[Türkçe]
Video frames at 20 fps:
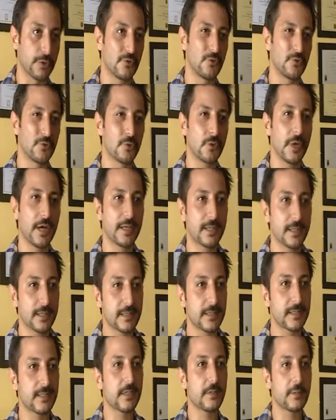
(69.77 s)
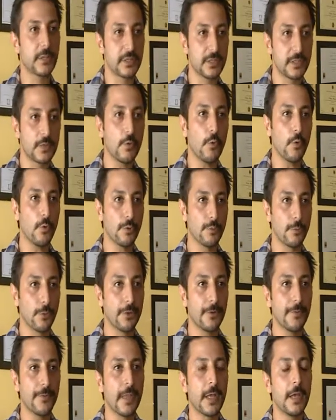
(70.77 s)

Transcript: Çünkü herkesin yabancı olmuyor.